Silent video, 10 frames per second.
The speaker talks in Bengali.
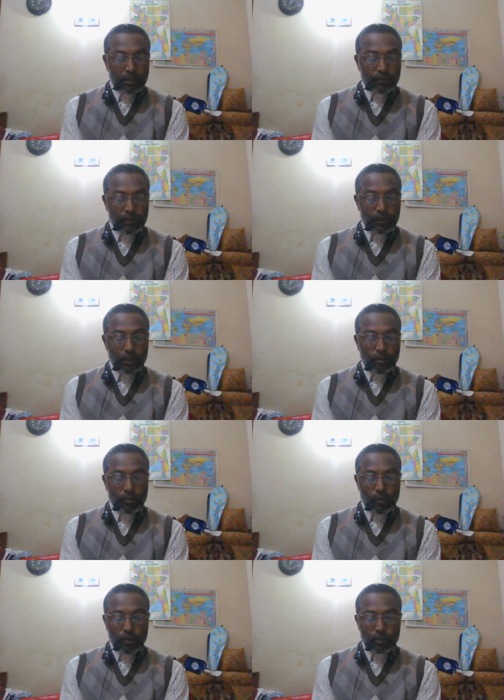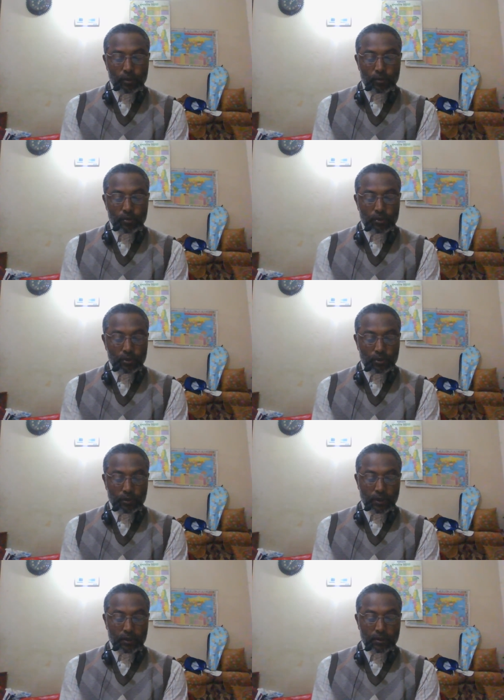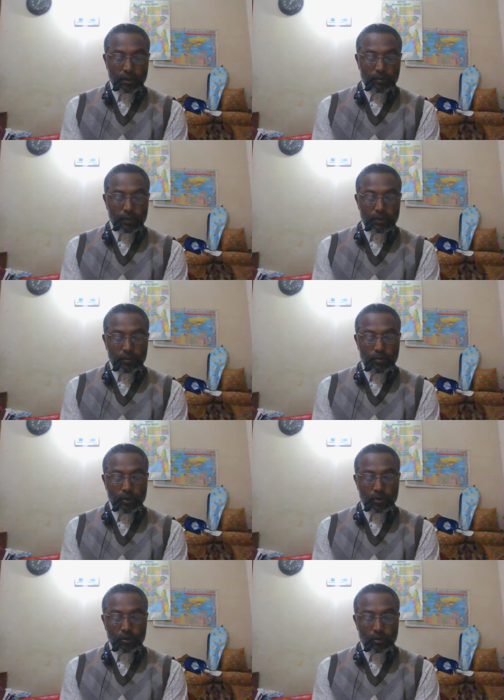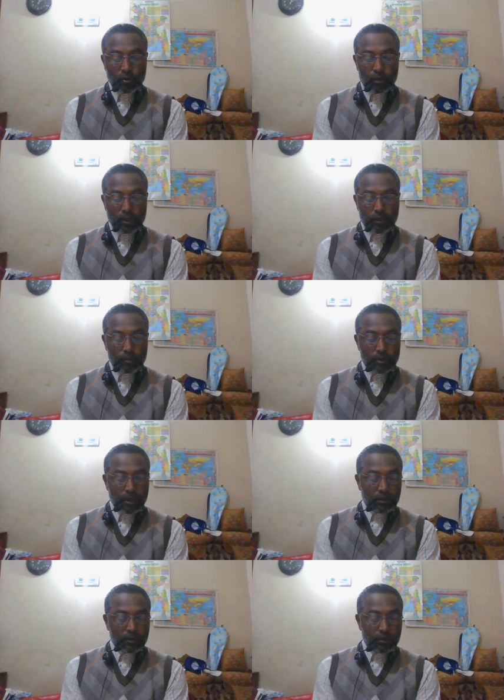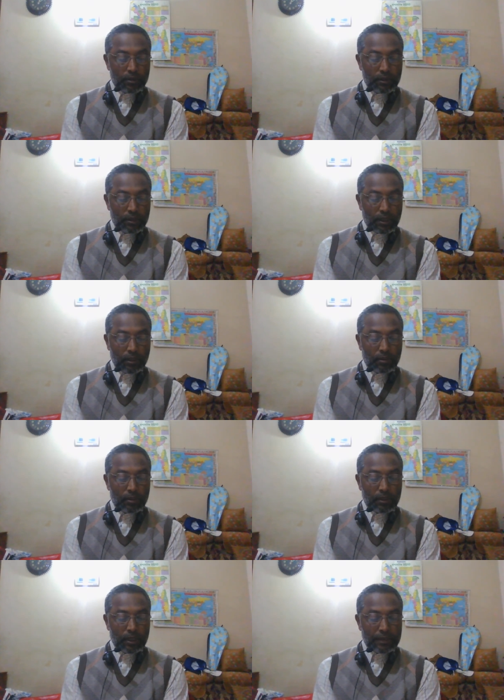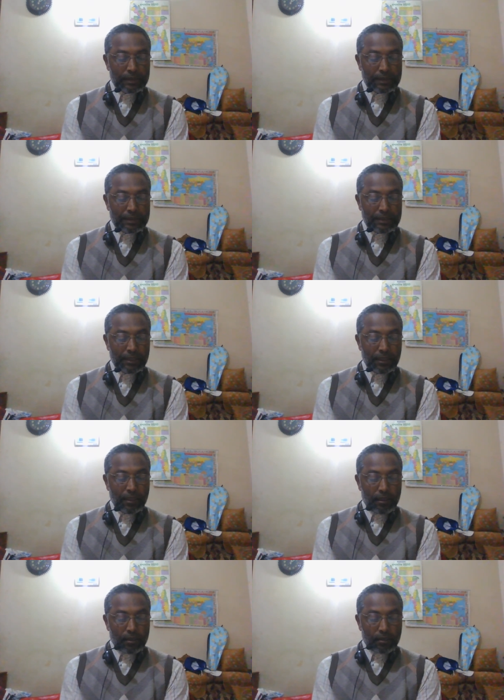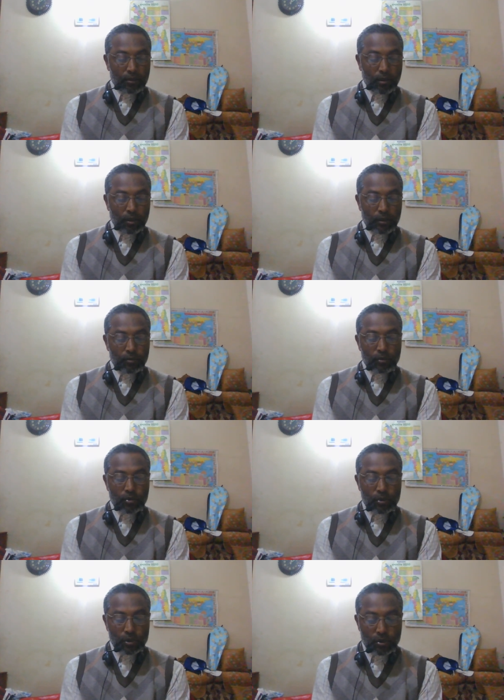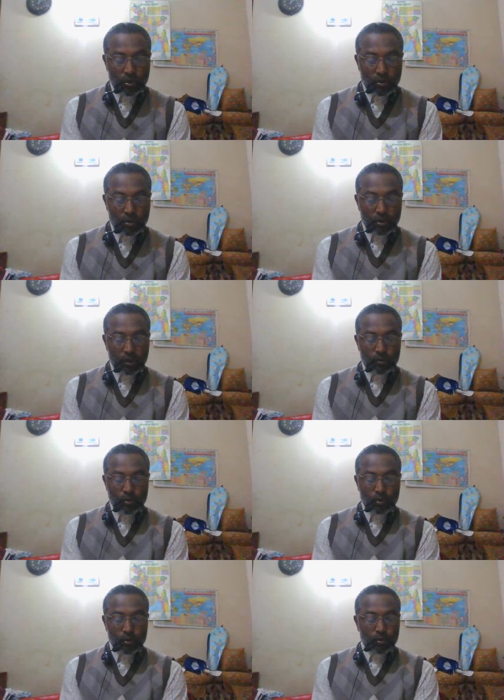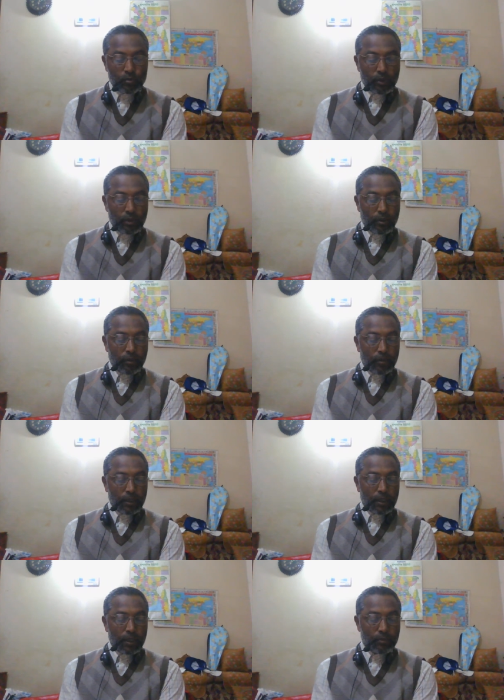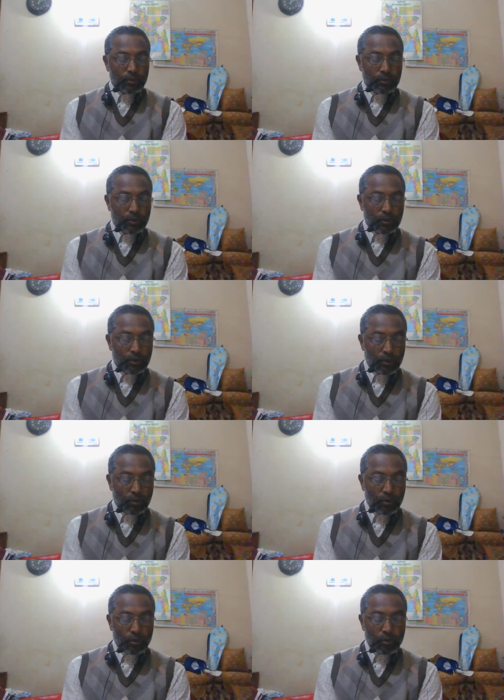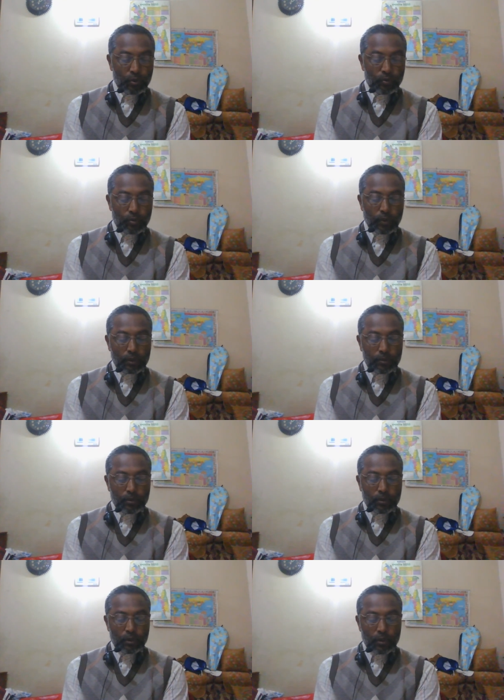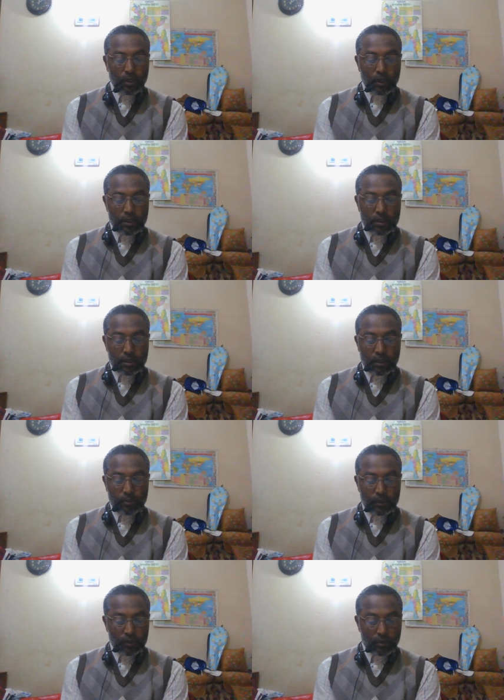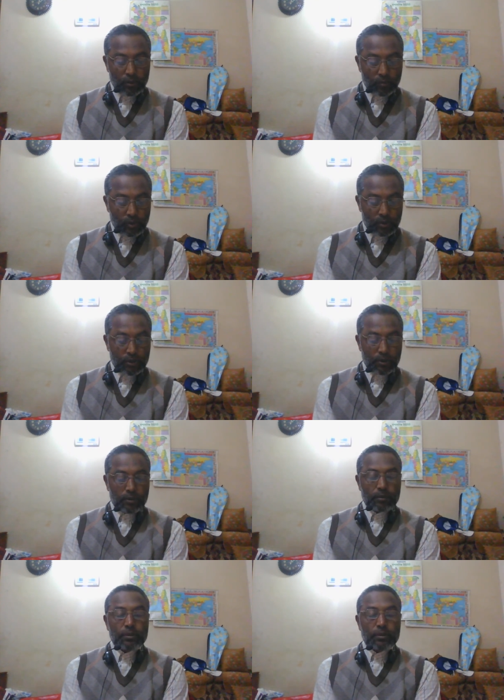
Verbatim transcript: প্রীতি এবং মহত্ববোধ ছিল না সাম্রাজ্যের বৃহত্তর কল্যাণ এবং স্বার্থ চিন্তা না করে তারা নিজ দল এবং গোষ্ঠীর সংরক্ষণ এবং শত্রু মুখের অবলাক্ষা প্রতিদ্বন্দ্বী অন্য গ্রুপের আধিপত্য স্থাপনে তৎপর ছিল